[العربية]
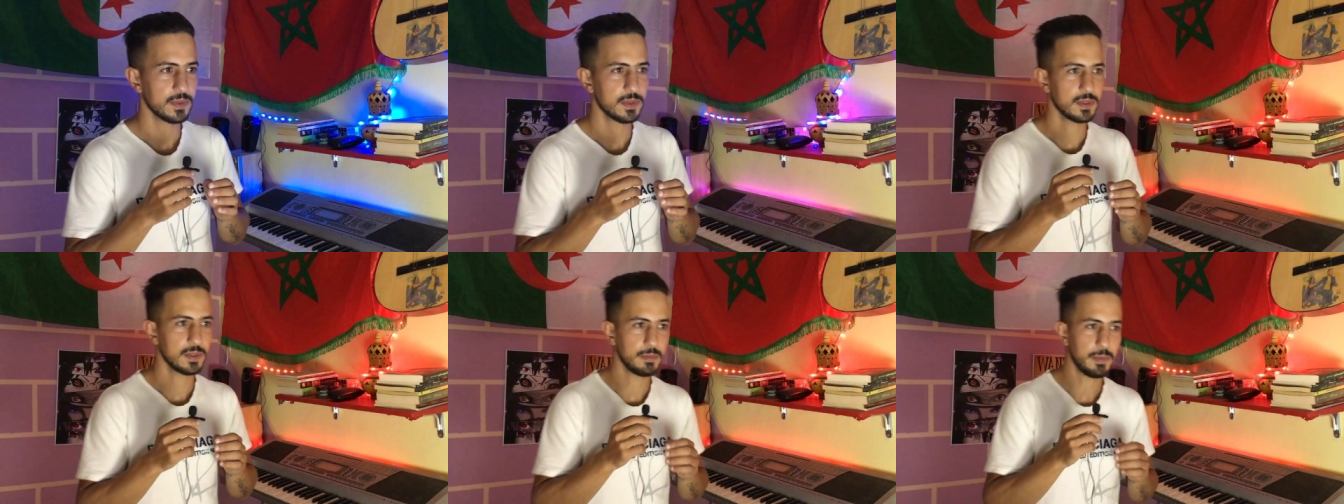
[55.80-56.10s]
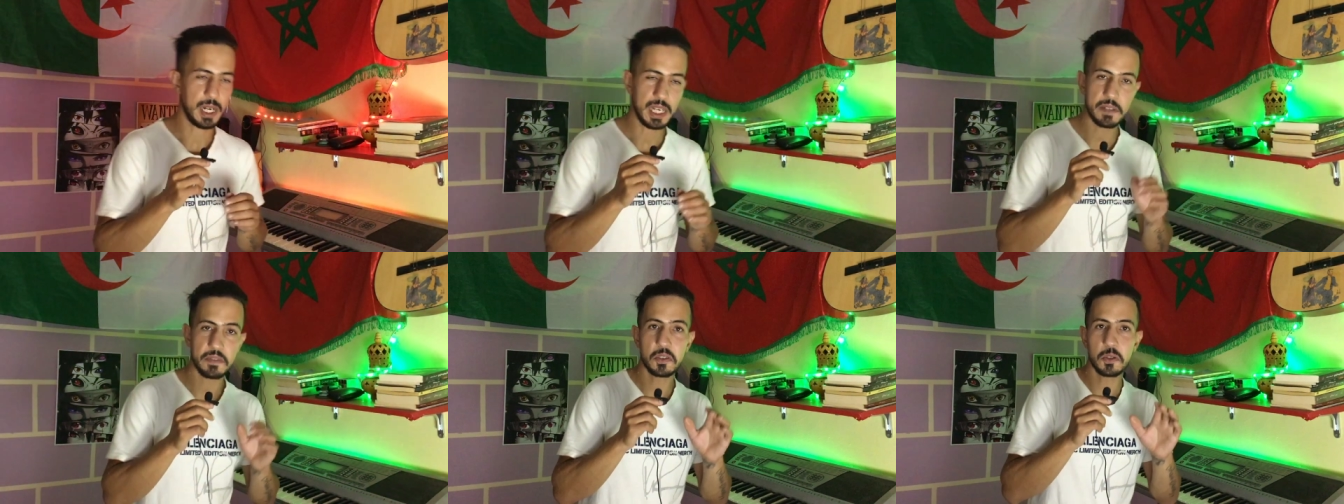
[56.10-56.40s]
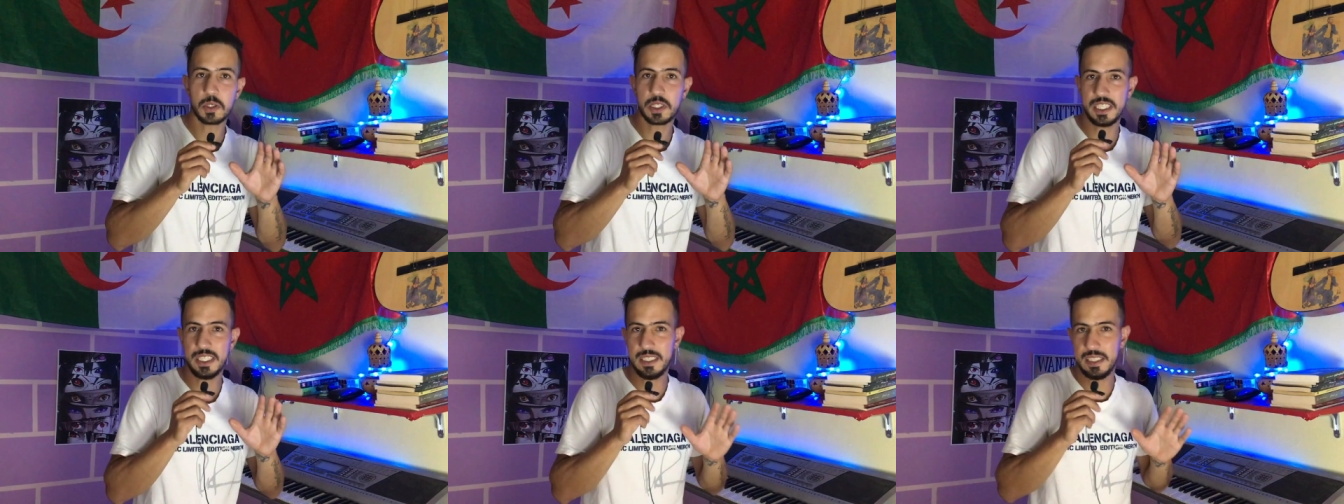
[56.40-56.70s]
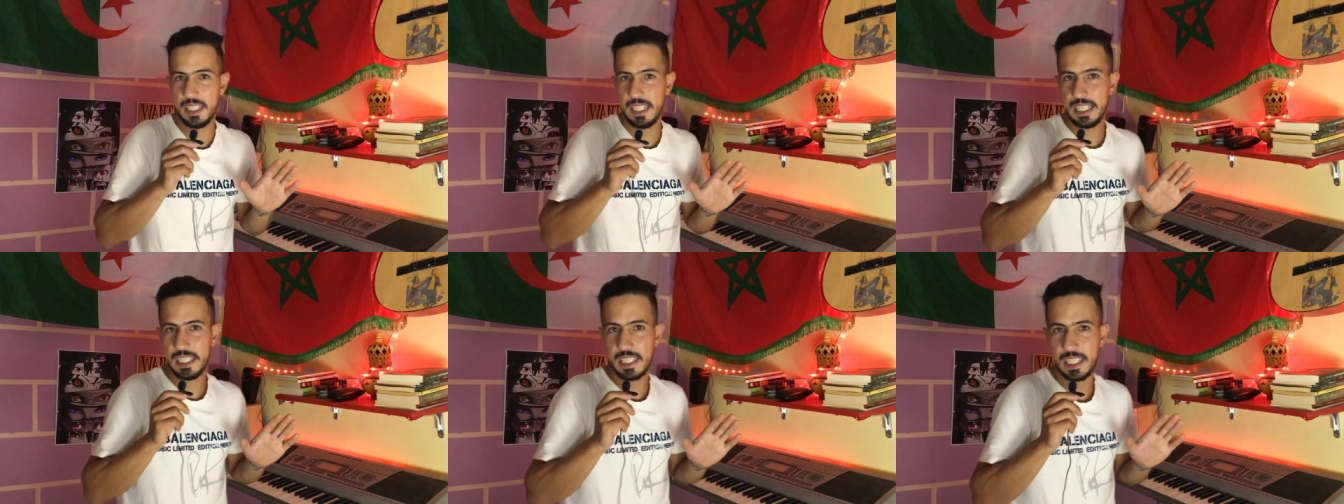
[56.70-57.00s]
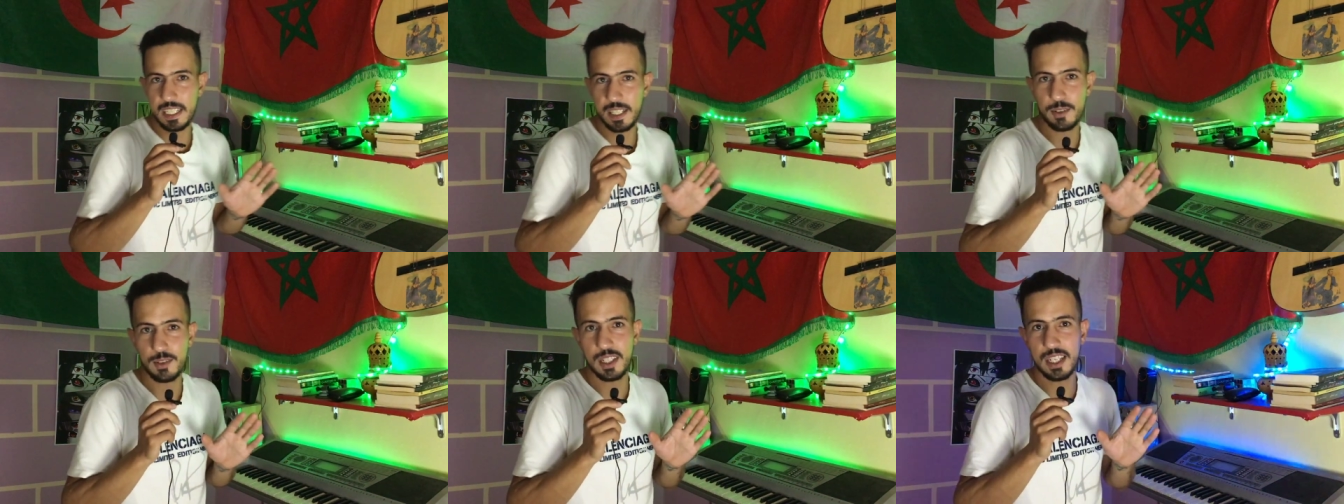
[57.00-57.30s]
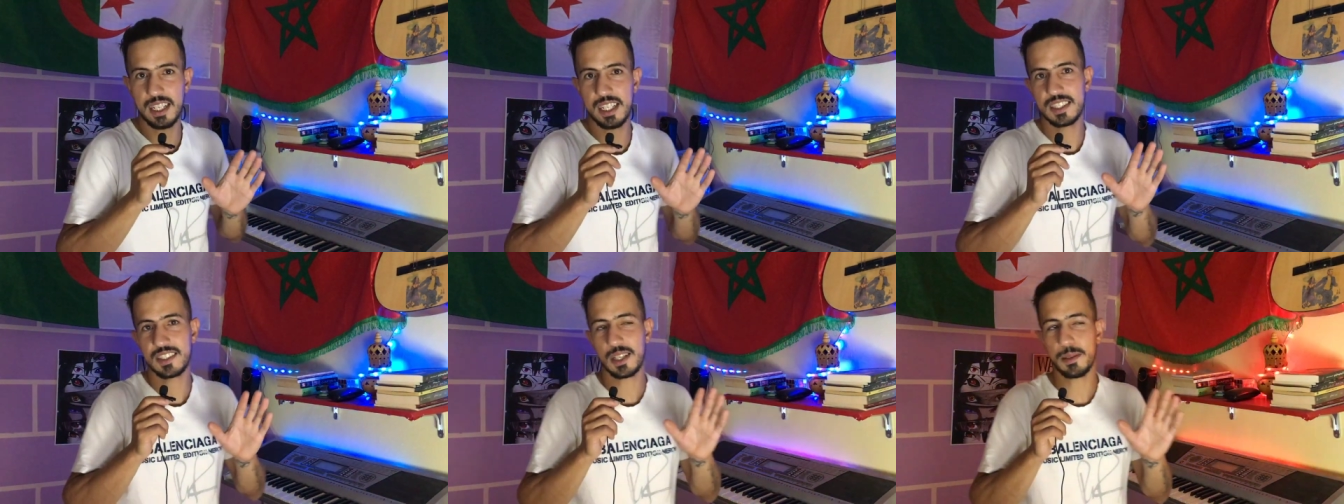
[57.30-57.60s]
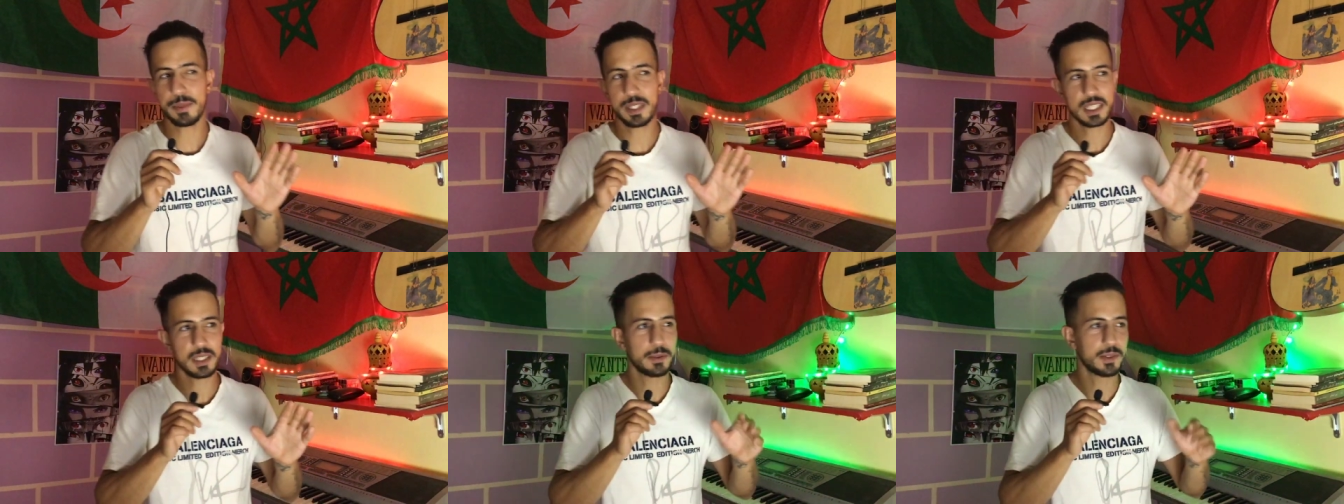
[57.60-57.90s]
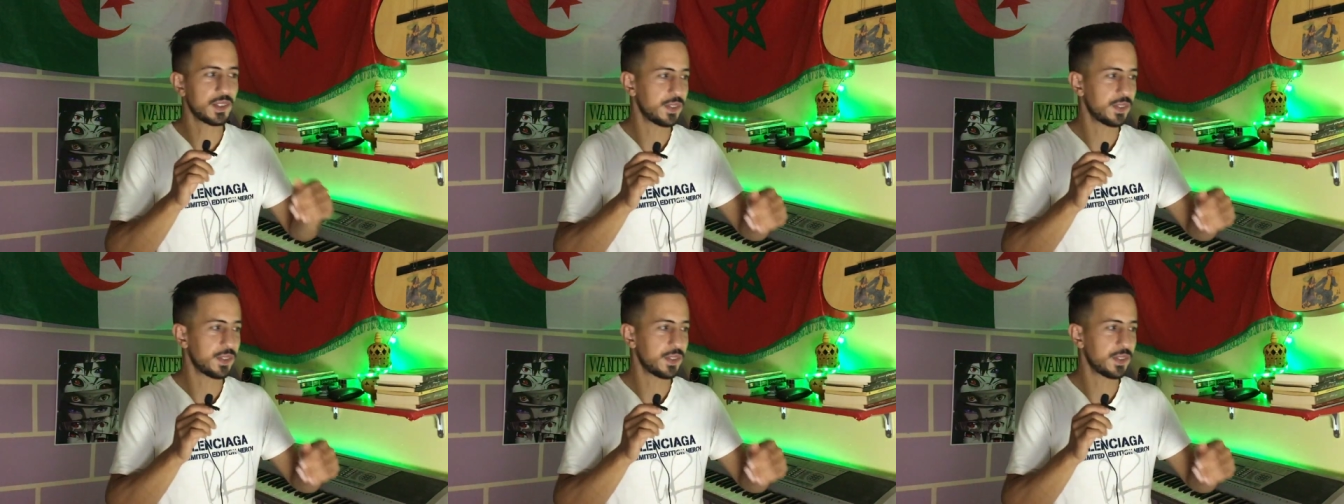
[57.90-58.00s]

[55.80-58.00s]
ما عرفتش واش عندنا حنايا ولا لا جامي ركبت